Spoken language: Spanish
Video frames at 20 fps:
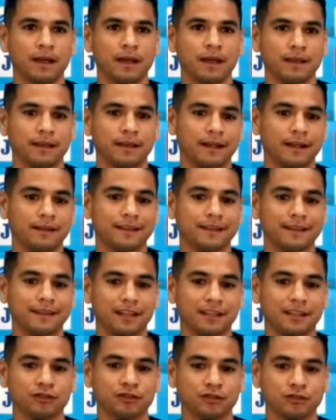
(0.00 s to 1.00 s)
Y al
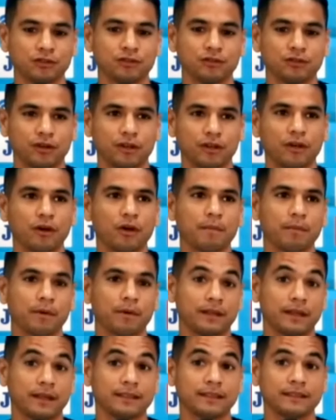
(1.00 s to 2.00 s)
final estos son torneos
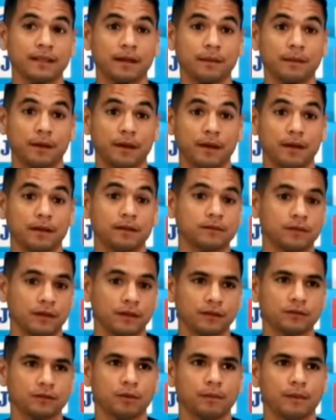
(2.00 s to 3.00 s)
importantes también,
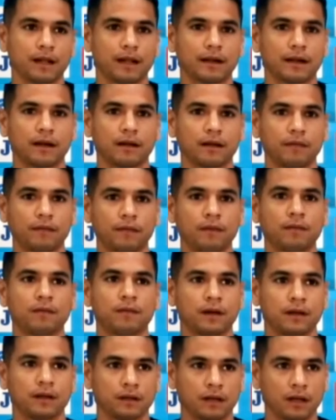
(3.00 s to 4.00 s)
se suman al ranking
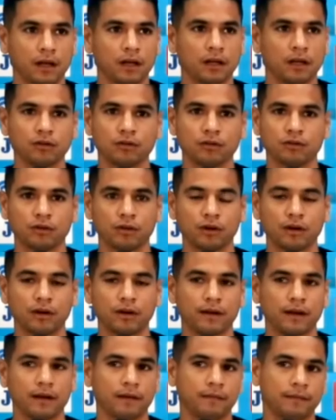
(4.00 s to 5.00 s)
FIFA, no son
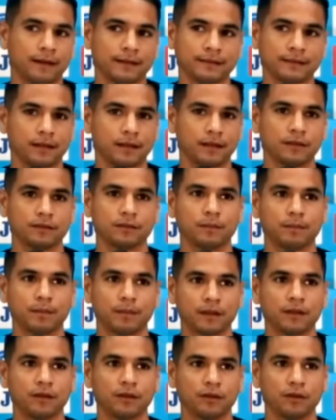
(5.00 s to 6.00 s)
rivales fáciles, son
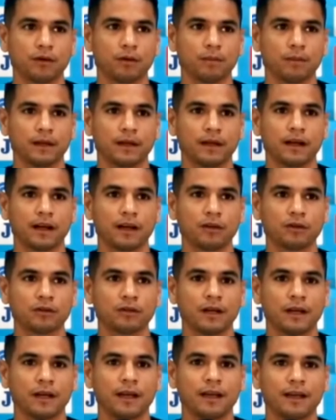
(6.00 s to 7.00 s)
partidos complicados
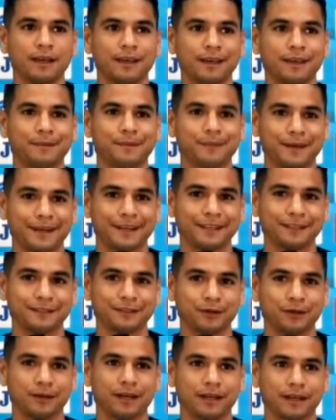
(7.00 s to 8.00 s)
y para
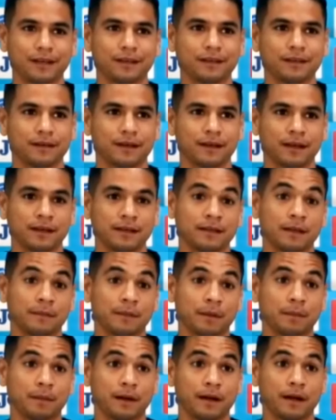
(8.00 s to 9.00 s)
eso hay, hay que estar
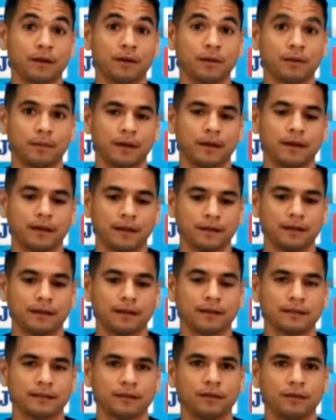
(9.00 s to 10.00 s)
preparado, hay que
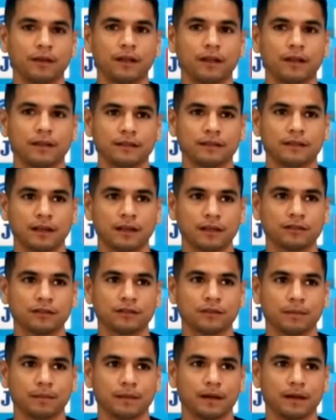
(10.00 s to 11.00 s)
entrenarse bien y estar
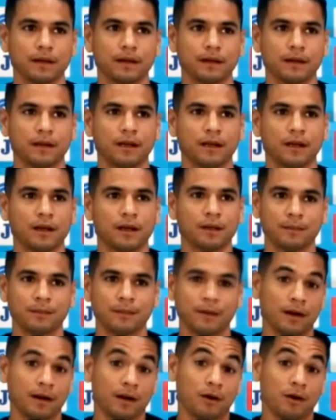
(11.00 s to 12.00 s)
listos para,
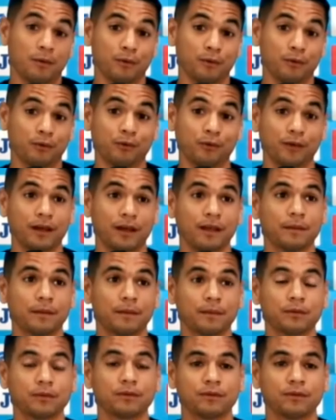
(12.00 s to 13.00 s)
para las oportunidades,
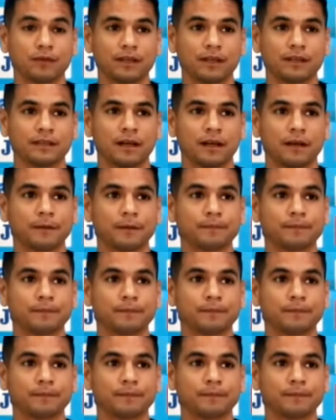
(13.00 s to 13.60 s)
que uno nunca sabe.